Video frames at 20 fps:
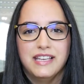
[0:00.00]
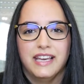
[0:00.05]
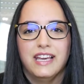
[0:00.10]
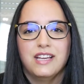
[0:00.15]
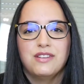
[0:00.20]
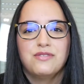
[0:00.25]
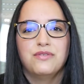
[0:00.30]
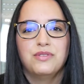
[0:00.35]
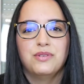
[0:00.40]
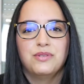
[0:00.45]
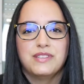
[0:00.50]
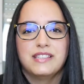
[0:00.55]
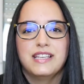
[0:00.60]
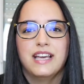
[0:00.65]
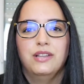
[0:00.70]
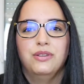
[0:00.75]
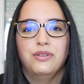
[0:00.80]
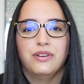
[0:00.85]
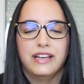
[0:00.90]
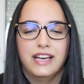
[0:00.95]
série que je vous
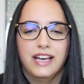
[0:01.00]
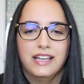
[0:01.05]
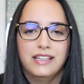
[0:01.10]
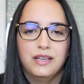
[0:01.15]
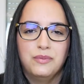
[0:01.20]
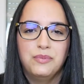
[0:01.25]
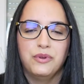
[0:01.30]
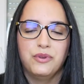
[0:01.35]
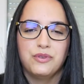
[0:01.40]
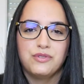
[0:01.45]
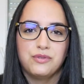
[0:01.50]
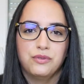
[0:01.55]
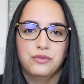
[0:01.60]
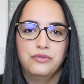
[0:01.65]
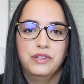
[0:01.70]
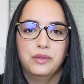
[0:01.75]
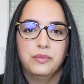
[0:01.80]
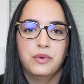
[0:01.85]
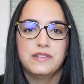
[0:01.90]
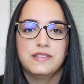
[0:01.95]
conseille de regarder pendant ce
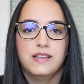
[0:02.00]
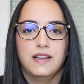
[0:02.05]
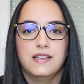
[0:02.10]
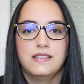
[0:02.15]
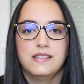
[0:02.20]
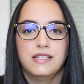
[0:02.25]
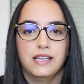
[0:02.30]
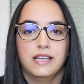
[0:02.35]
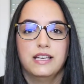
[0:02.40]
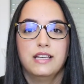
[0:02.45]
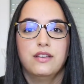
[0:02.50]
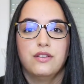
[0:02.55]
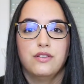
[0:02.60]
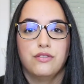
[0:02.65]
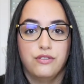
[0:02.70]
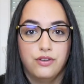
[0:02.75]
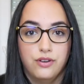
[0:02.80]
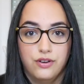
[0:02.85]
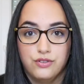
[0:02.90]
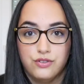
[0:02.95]
confinement, c'est la série
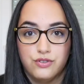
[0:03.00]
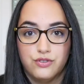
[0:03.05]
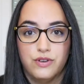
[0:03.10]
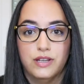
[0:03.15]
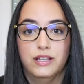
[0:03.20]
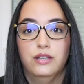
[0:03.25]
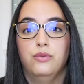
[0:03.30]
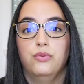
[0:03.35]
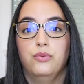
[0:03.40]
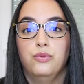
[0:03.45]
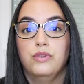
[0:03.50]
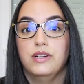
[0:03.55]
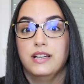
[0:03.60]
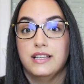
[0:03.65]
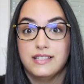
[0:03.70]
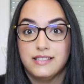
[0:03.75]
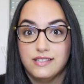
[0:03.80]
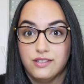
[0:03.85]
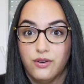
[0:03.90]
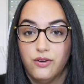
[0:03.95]
The Hundred ou
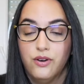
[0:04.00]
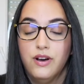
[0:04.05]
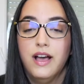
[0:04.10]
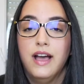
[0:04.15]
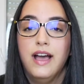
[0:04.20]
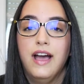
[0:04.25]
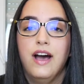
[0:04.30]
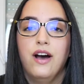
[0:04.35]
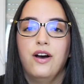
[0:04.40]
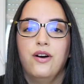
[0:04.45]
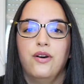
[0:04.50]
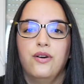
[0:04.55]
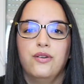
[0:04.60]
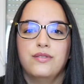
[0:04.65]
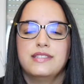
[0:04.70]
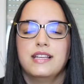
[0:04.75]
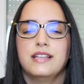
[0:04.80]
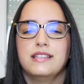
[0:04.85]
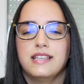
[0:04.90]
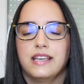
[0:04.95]
Les 100. Euh,
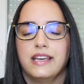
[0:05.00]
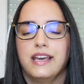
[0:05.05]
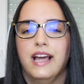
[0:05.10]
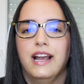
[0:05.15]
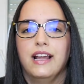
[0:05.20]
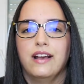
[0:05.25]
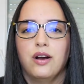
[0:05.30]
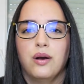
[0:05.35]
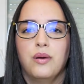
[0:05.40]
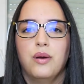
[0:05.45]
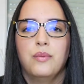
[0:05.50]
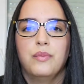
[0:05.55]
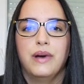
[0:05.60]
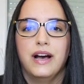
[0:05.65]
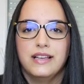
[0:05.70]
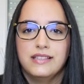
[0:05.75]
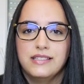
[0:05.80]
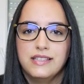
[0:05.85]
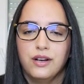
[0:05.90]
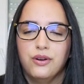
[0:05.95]
cette série, elle est quand même
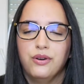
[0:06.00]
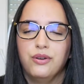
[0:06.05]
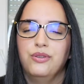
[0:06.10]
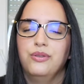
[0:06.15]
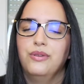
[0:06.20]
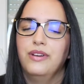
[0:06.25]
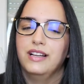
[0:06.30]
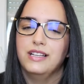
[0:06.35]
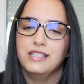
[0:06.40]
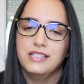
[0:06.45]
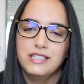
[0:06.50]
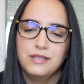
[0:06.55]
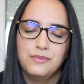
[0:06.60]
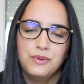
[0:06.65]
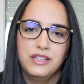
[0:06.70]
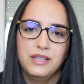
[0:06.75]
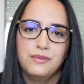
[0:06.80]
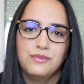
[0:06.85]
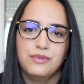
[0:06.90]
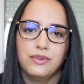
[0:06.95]
assez connue, elle est
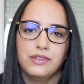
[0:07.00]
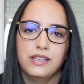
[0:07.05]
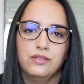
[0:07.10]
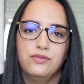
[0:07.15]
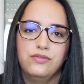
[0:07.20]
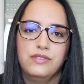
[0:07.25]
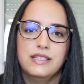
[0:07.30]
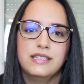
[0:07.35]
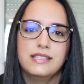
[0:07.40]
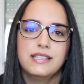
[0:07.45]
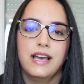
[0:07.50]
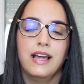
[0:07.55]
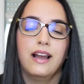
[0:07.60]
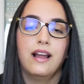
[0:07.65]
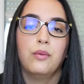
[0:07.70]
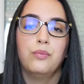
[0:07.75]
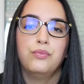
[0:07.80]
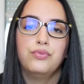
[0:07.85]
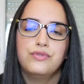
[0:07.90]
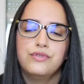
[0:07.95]
disponible sur Netflix, elle
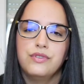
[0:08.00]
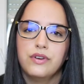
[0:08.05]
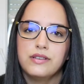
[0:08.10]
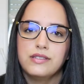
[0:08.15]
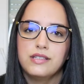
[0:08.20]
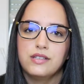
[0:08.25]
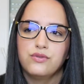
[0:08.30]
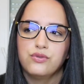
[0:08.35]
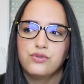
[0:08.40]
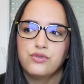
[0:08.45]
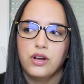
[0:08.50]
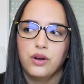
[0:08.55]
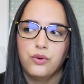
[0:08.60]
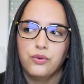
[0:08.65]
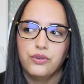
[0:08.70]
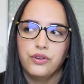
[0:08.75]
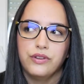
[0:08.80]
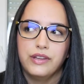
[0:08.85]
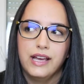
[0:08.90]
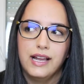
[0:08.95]
a plusieurs saisons, je crois
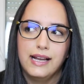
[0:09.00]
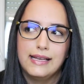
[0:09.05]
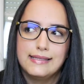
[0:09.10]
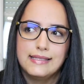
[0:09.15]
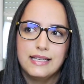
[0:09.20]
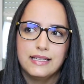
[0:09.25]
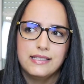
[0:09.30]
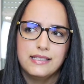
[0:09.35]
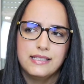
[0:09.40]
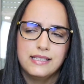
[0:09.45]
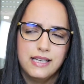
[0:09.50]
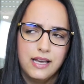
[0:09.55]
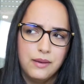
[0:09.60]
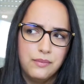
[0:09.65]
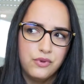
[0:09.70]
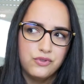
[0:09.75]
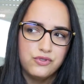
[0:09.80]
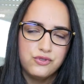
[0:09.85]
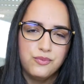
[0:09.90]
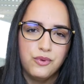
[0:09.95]
qu'on en est à la
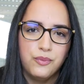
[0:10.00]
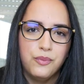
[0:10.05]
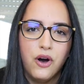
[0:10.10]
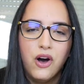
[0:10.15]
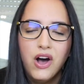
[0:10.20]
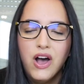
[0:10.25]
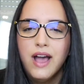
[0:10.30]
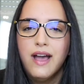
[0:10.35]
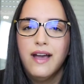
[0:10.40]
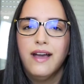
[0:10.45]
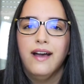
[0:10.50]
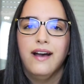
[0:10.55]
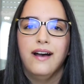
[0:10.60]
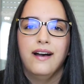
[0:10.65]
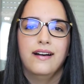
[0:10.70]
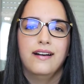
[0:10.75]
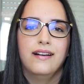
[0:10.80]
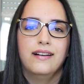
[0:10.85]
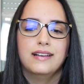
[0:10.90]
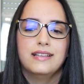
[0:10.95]
septième en ce moment.
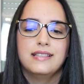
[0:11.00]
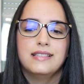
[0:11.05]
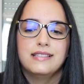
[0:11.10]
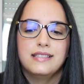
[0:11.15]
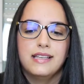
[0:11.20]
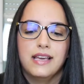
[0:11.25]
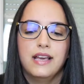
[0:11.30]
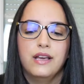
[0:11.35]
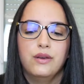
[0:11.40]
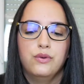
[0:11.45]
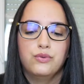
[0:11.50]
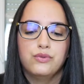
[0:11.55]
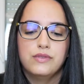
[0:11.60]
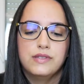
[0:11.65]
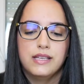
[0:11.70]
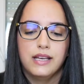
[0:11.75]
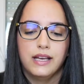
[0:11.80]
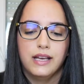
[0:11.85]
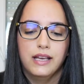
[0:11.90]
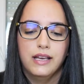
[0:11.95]
c'est une
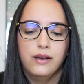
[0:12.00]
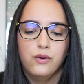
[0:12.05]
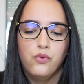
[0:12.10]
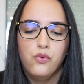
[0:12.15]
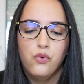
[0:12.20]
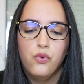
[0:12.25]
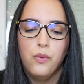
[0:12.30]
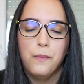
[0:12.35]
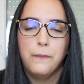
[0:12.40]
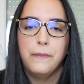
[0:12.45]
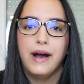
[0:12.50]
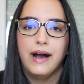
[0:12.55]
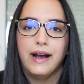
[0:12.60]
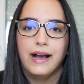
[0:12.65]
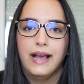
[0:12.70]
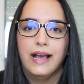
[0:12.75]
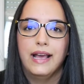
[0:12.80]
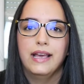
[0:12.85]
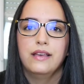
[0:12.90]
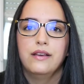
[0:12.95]
série où,
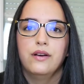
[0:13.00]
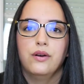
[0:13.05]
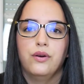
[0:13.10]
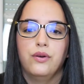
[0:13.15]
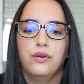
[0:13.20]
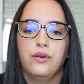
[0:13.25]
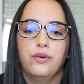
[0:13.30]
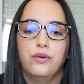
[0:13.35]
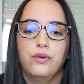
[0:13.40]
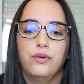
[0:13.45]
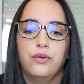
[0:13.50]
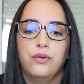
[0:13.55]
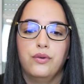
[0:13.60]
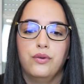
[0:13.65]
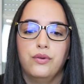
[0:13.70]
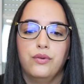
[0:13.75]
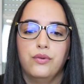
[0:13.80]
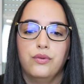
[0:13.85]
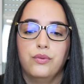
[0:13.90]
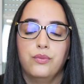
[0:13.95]
pareil,
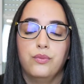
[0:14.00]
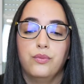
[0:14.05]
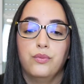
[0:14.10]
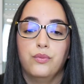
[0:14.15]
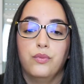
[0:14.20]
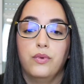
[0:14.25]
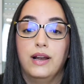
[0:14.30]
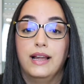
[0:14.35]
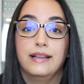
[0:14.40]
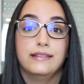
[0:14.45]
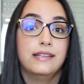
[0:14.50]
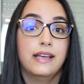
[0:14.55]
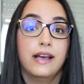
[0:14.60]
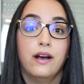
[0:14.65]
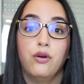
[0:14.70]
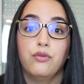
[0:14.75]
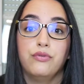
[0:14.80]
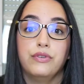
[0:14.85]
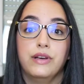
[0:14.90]
la Terre en